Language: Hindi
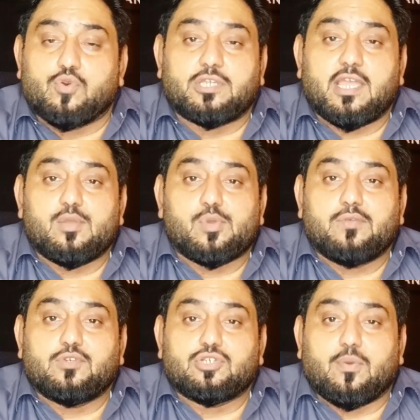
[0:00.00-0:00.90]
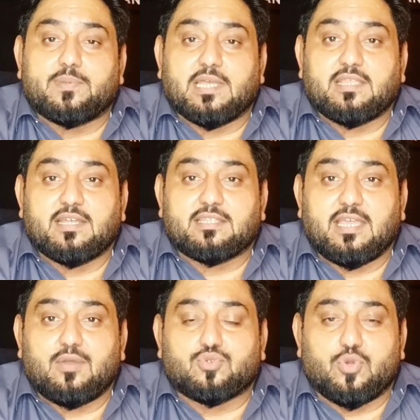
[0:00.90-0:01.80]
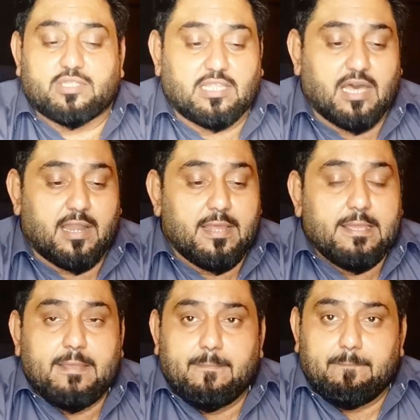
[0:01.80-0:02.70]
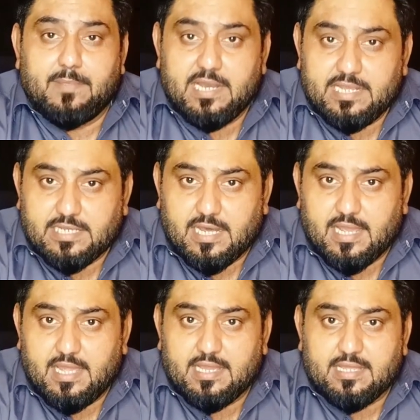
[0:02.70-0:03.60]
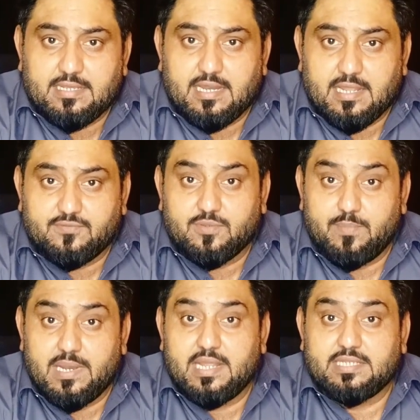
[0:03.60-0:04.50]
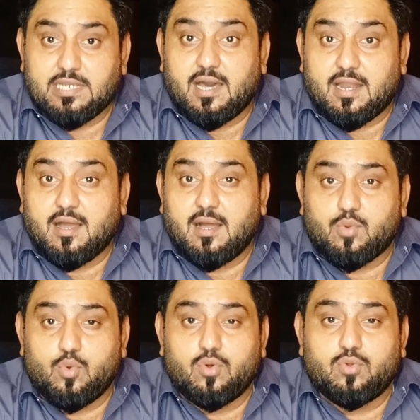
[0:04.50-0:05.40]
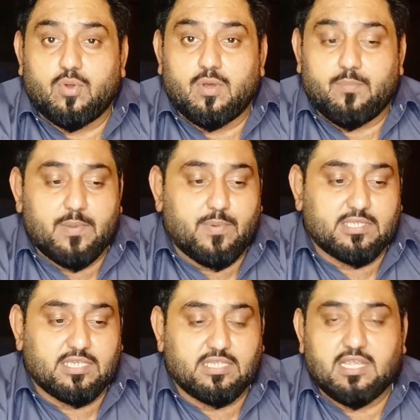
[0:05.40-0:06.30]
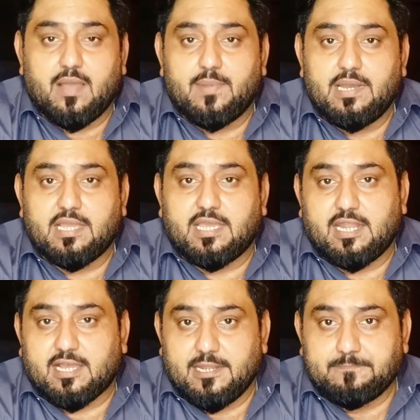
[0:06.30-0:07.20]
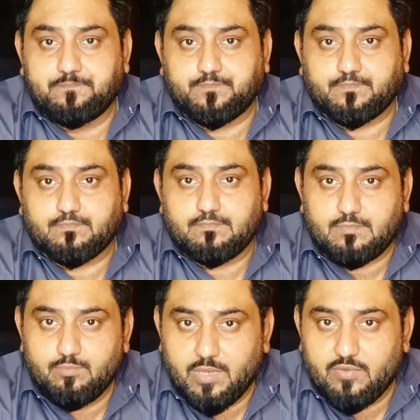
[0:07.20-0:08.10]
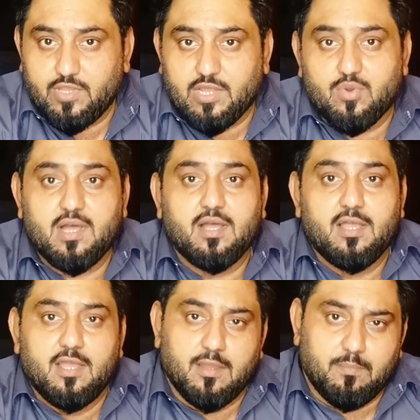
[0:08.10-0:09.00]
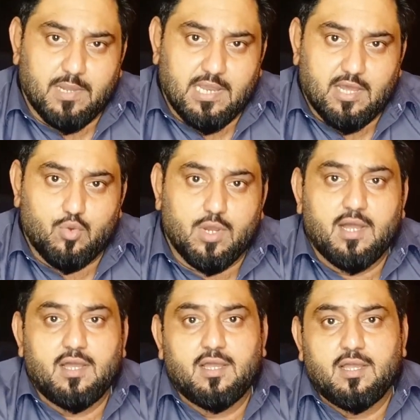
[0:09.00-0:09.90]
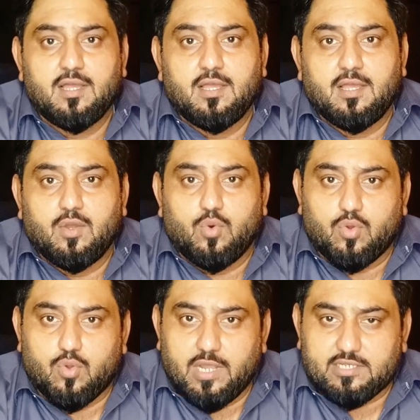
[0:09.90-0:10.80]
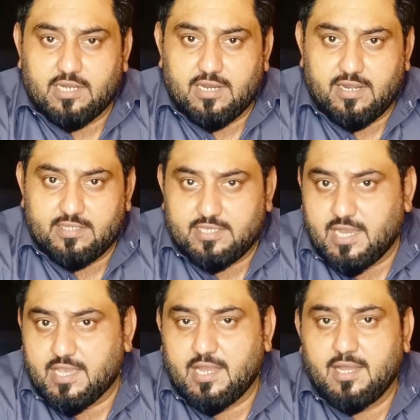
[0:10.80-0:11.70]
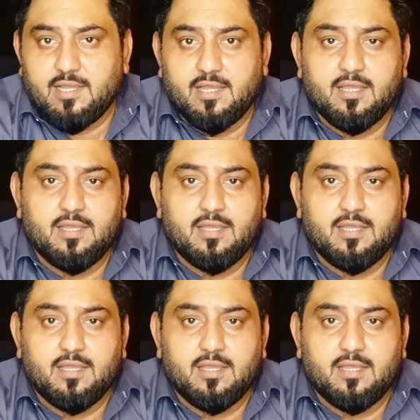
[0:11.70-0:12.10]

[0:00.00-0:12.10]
खुश हैं क्योंकि वो जिसको पसंद करते हैं उसको इकतदार मिलने जा रहा है लेकिन ये लफ्ज़ मिलने जा रहा वो अपने पास किसी जगह पे लिख के रख लें फिर वही कहूंगा बल्ला हुआ उनको इलेक्शन लड़ने दिया गया